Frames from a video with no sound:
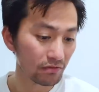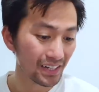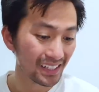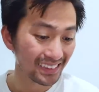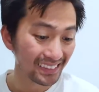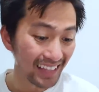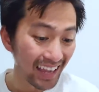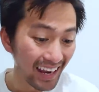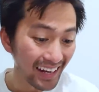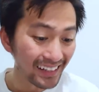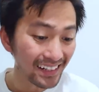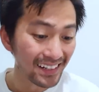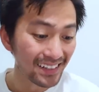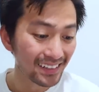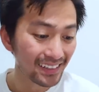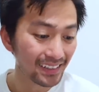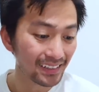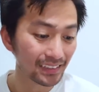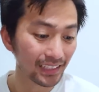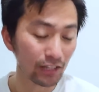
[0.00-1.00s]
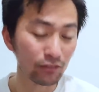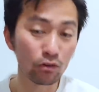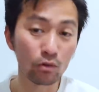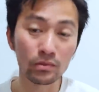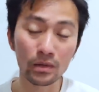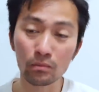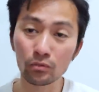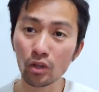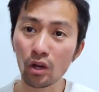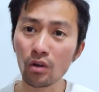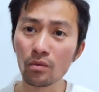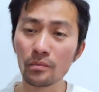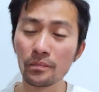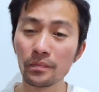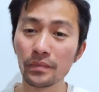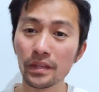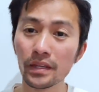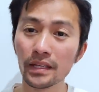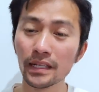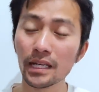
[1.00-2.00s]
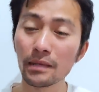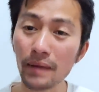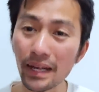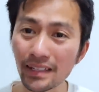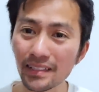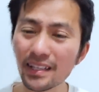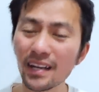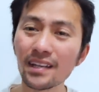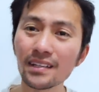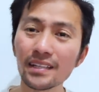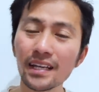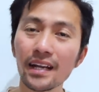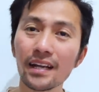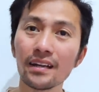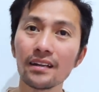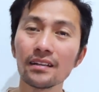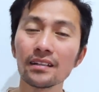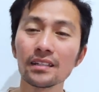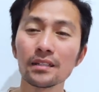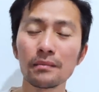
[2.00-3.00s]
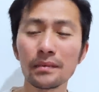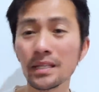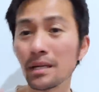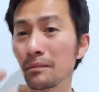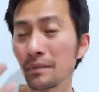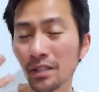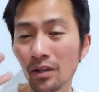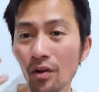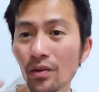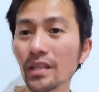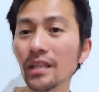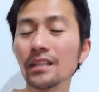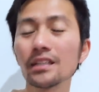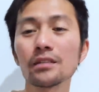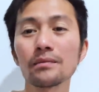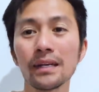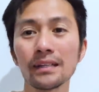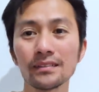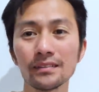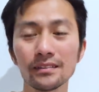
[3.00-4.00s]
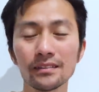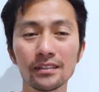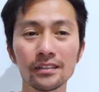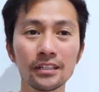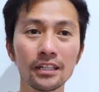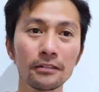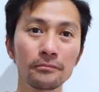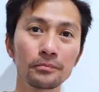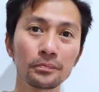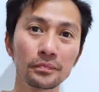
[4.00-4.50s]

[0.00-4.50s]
và tái định cư tại vùng nông thôn. Các bạn nhớ nha, bây giờ mình nói vậy cho các bạn tưởng tượng nè.